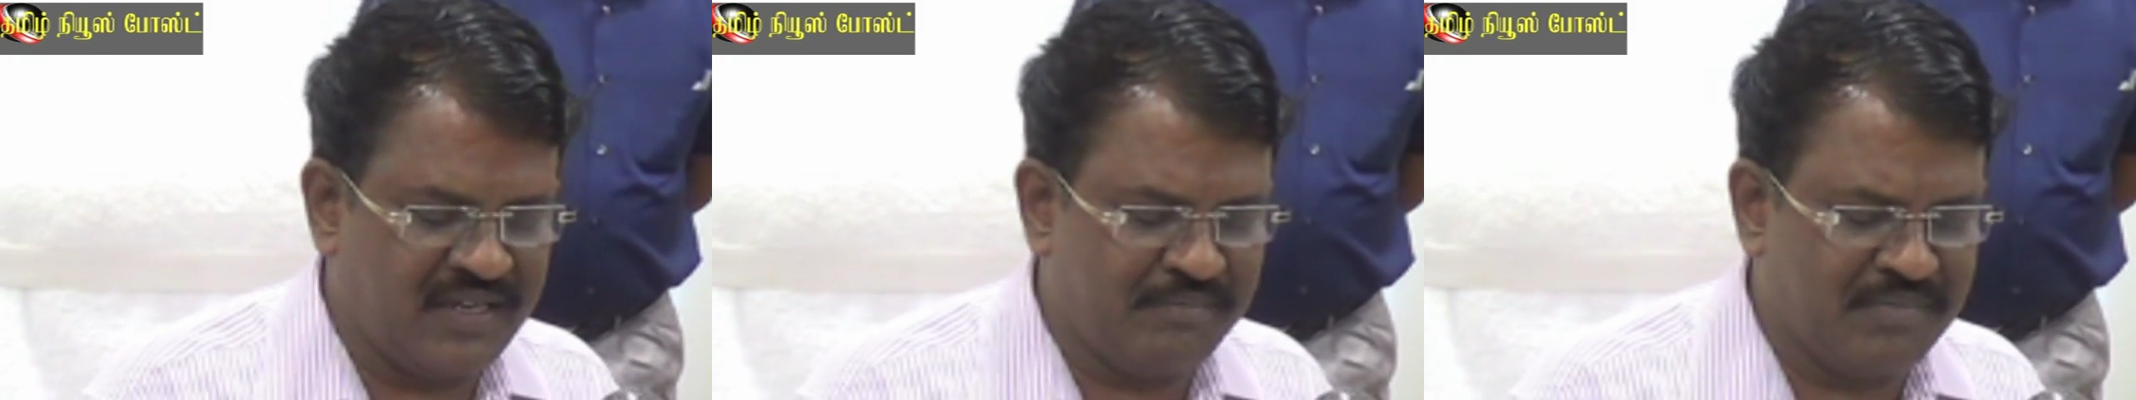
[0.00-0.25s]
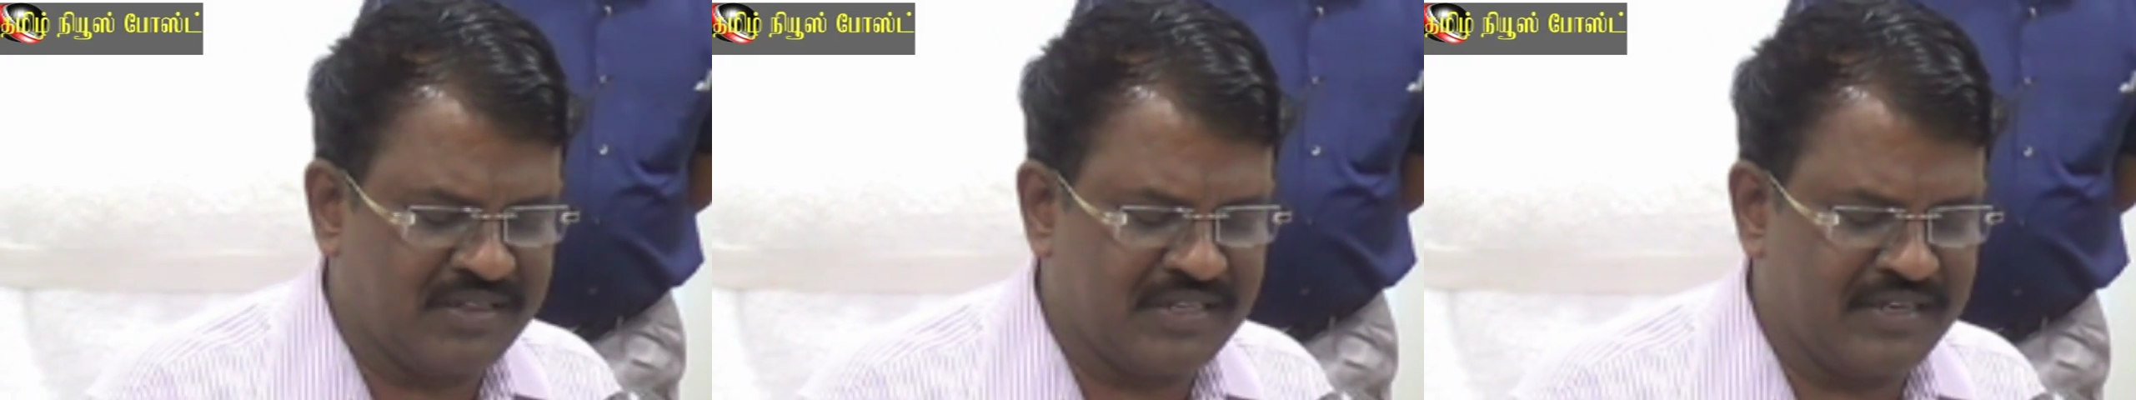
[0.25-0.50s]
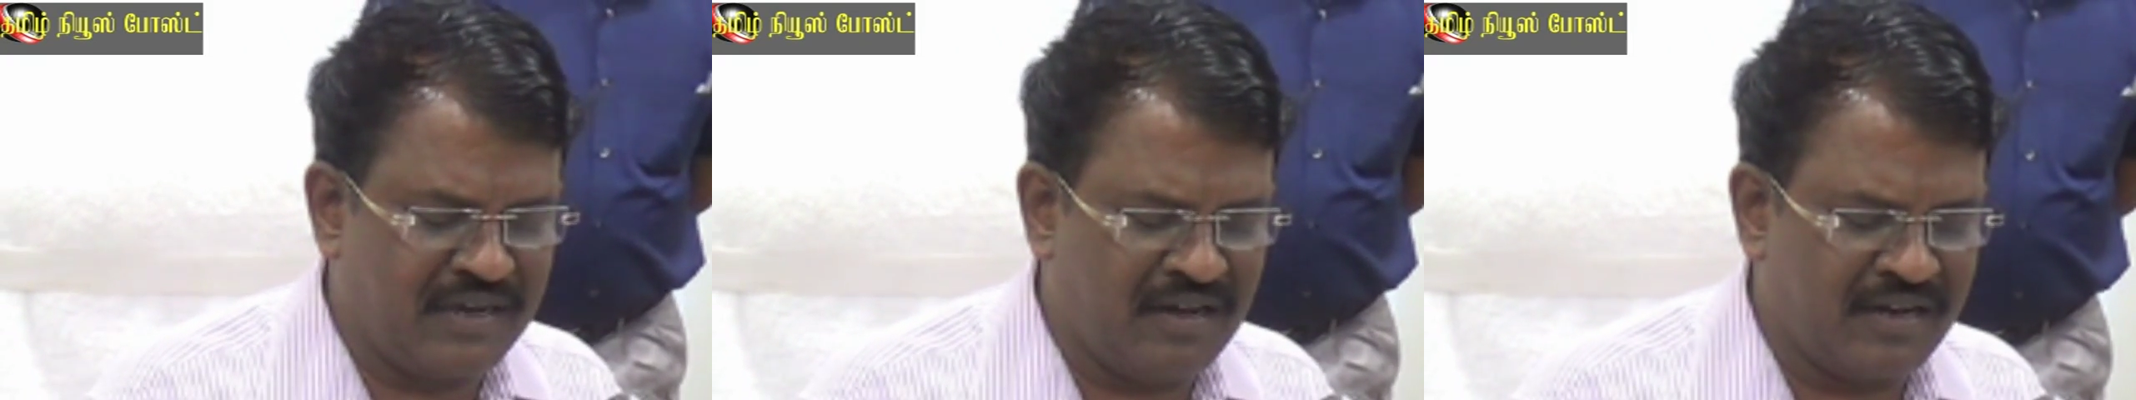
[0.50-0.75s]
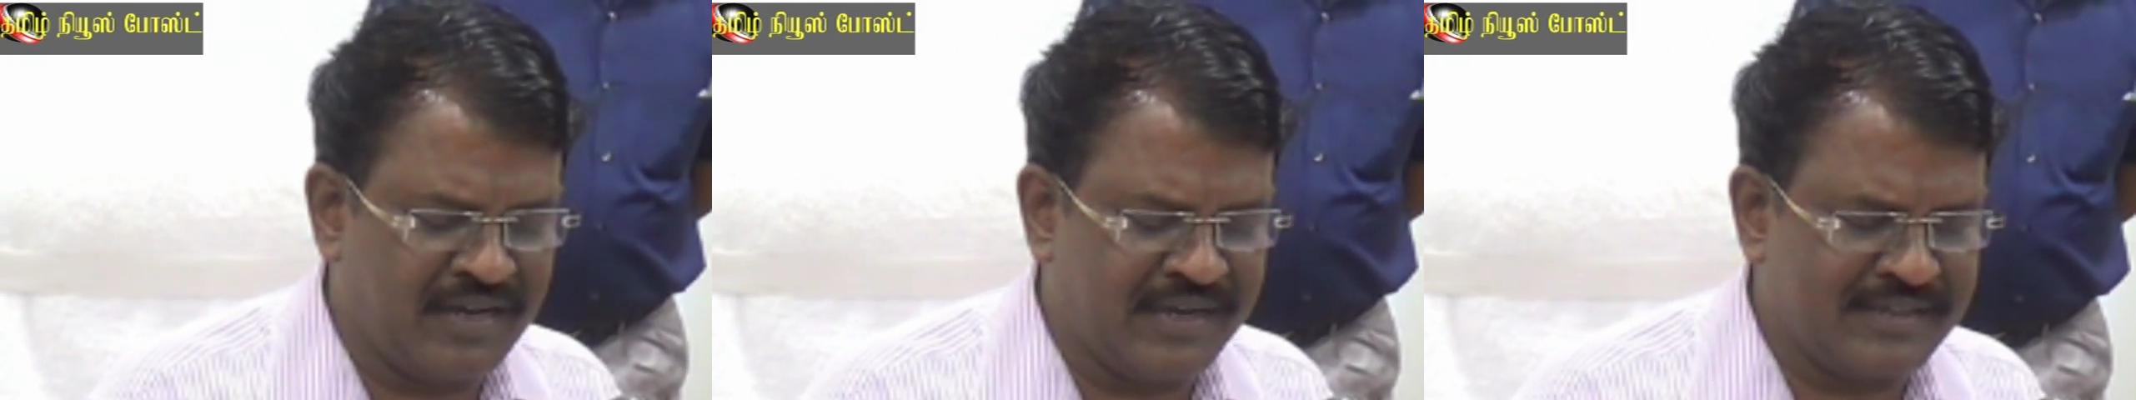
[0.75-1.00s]
எண்பத்தி
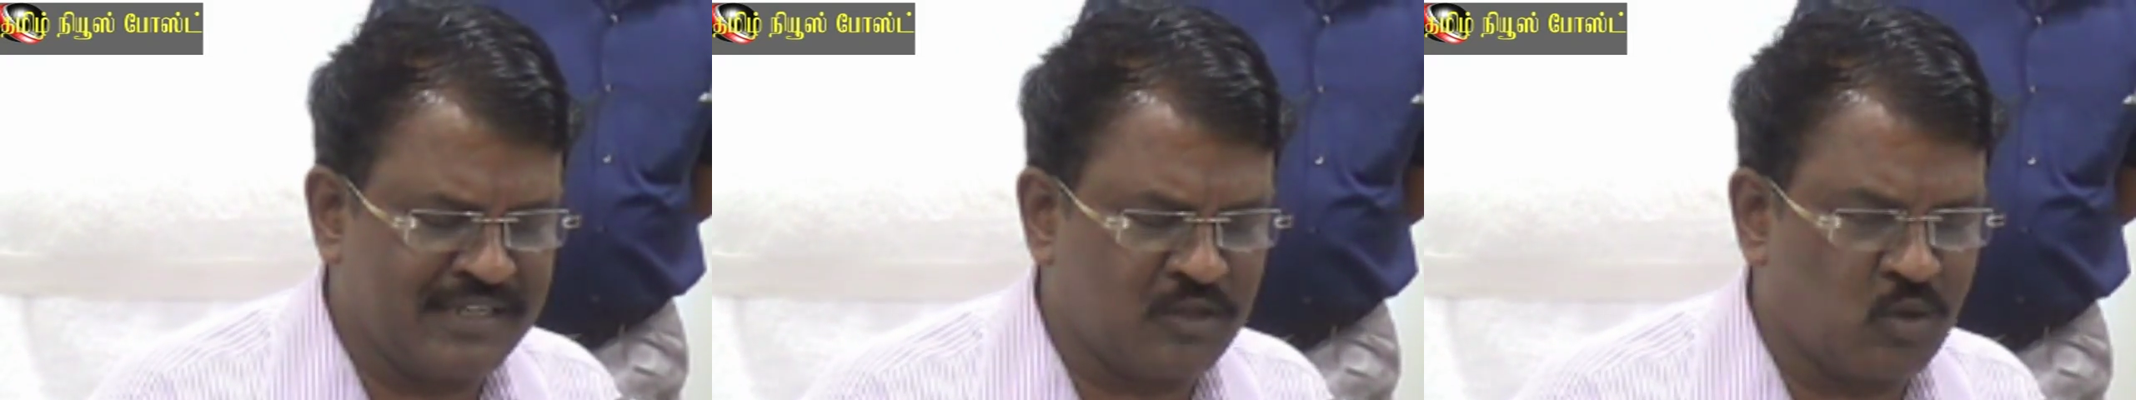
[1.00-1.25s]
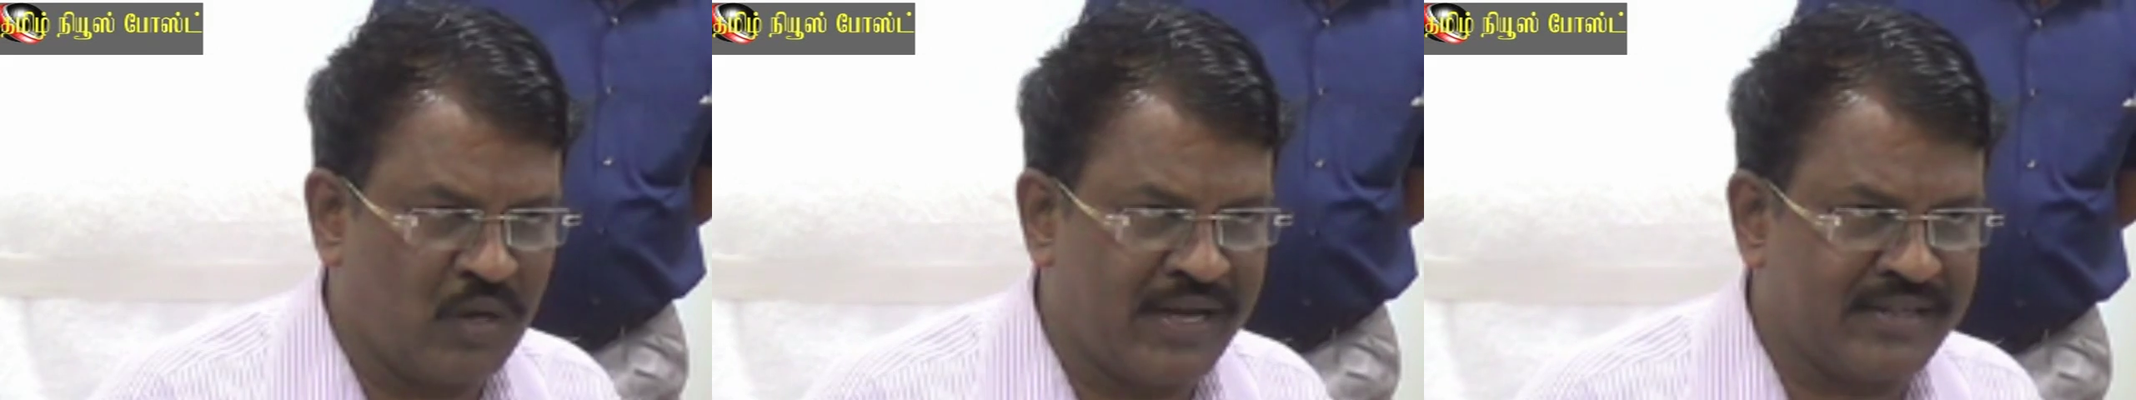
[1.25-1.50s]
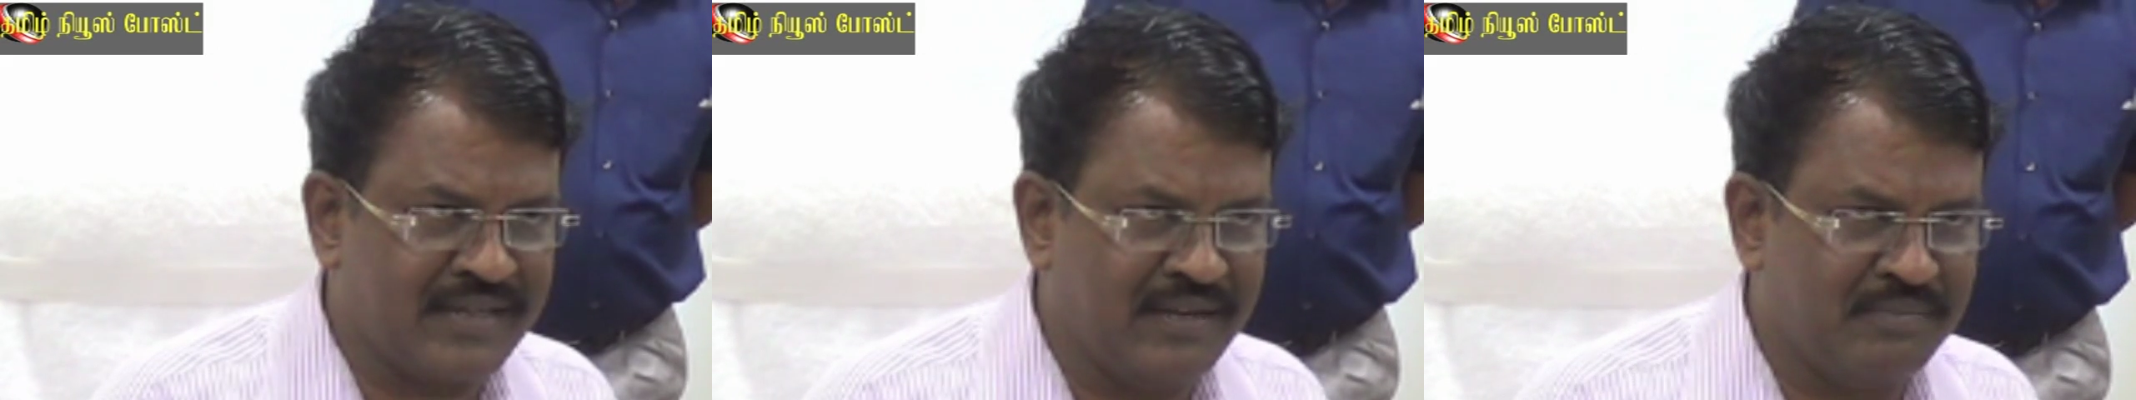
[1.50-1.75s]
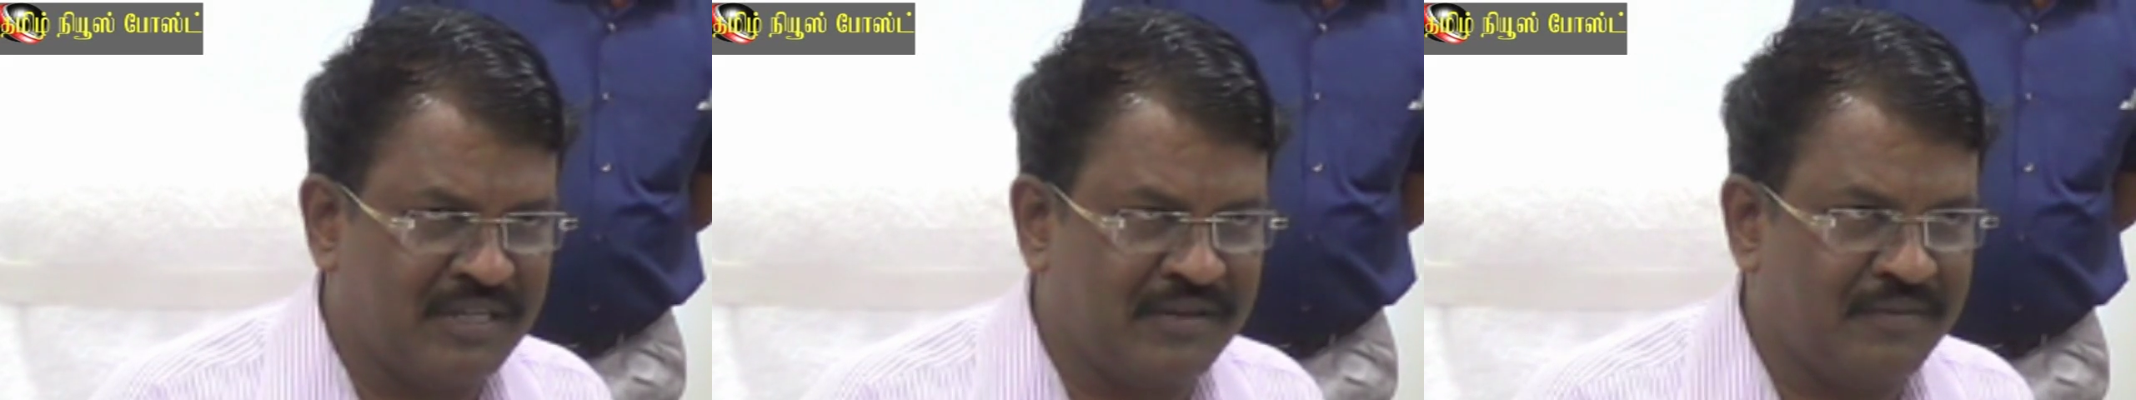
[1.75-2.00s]
நாலாயிரத்தி தொள்ளாயிரத்தி
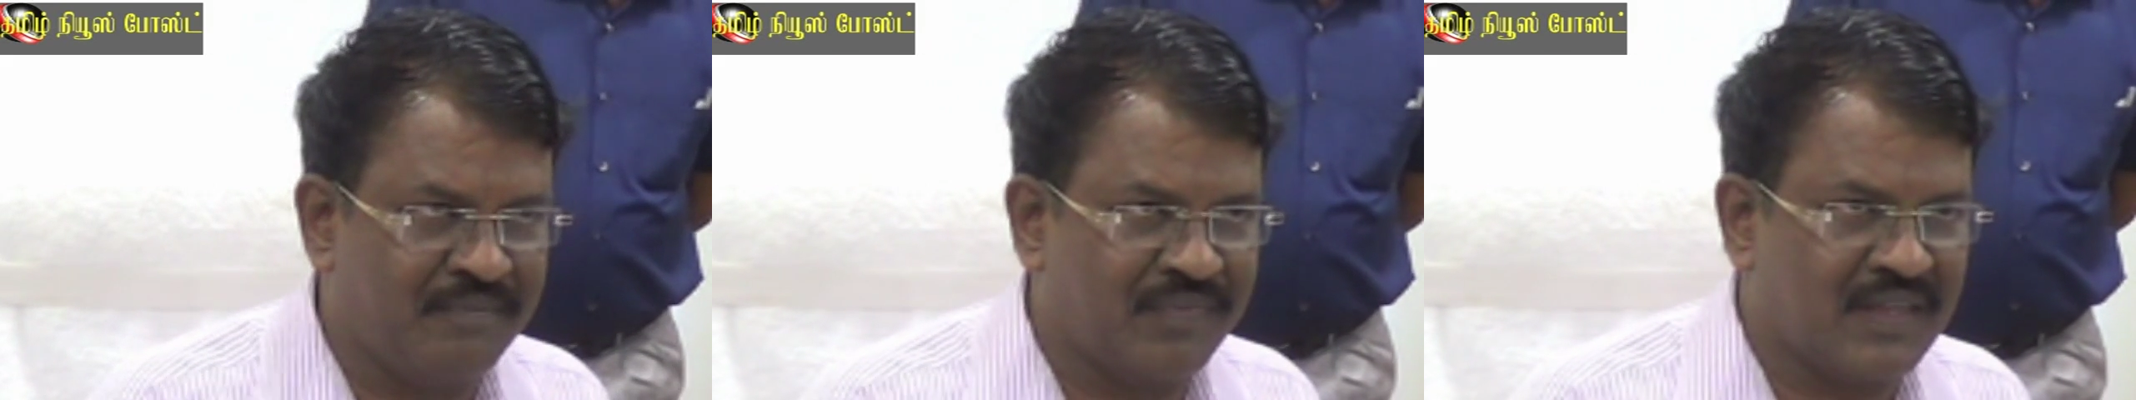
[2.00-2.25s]
ஐம்பது